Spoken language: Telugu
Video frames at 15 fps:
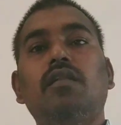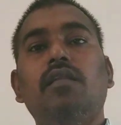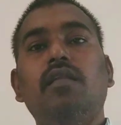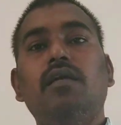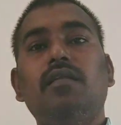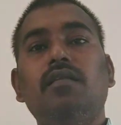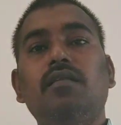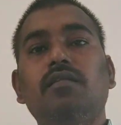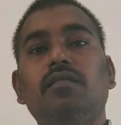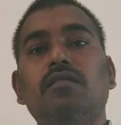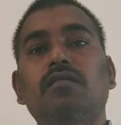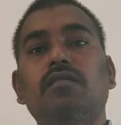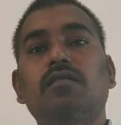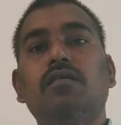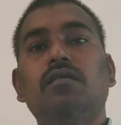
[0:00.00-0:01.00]
లెర్న్
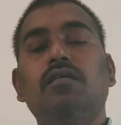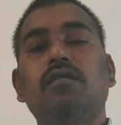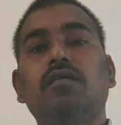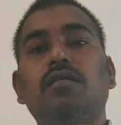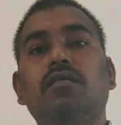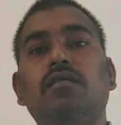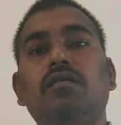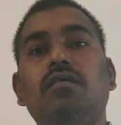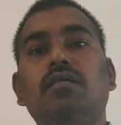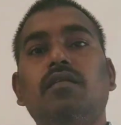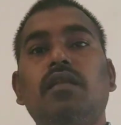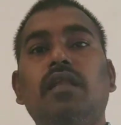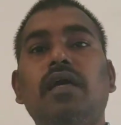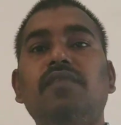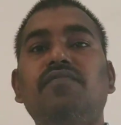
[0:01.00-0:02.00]

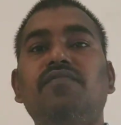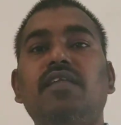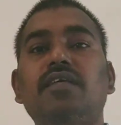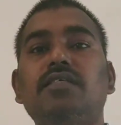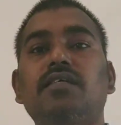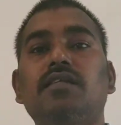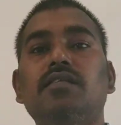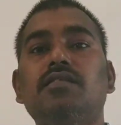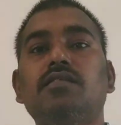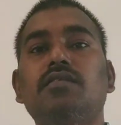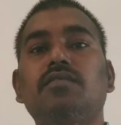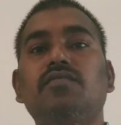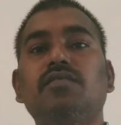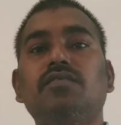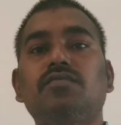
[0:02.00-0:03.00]
లైఫ్ లెసన్స్
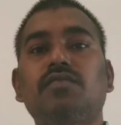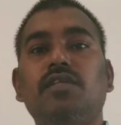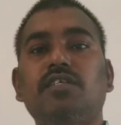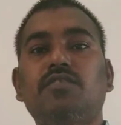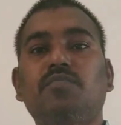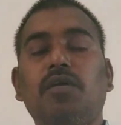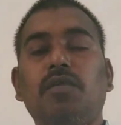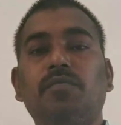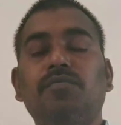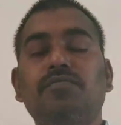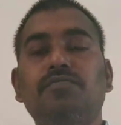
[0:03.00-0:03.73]
విత్ సురేష్ బాబు